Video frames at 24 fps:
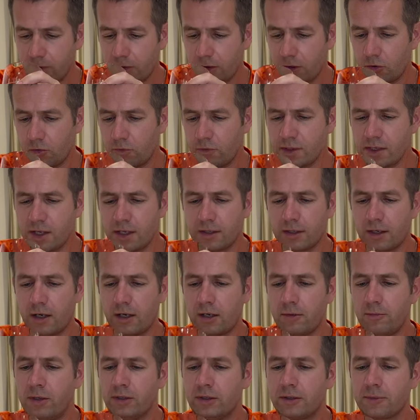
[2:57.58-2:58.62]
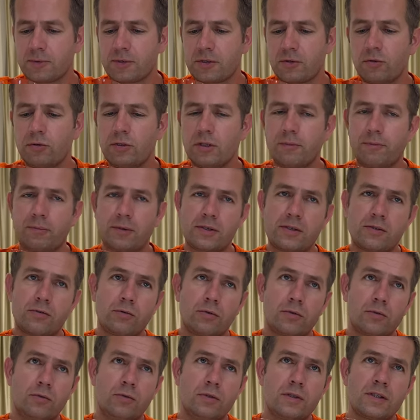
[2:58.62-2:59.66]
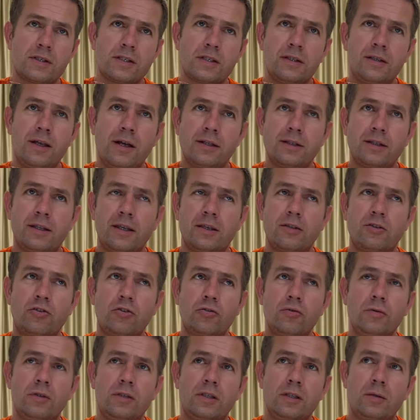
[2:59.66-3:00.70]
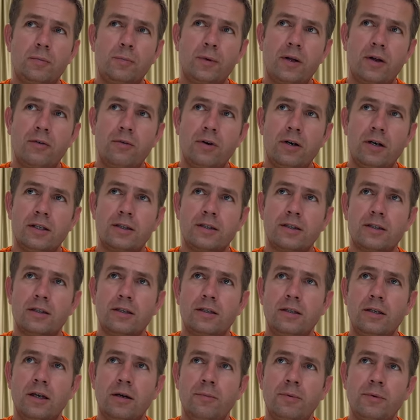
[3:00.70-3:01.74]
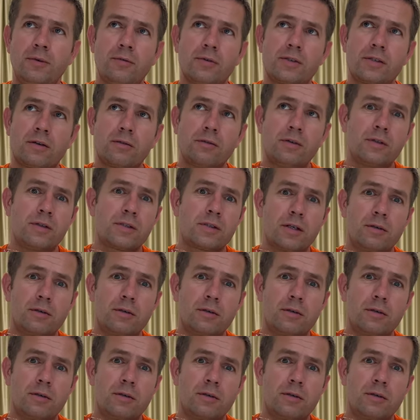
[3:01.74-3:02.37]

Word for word: Но вы знаете, аромат абсолютно простой. Он сладкий, чуть терпковатый. Я бы его сравнил с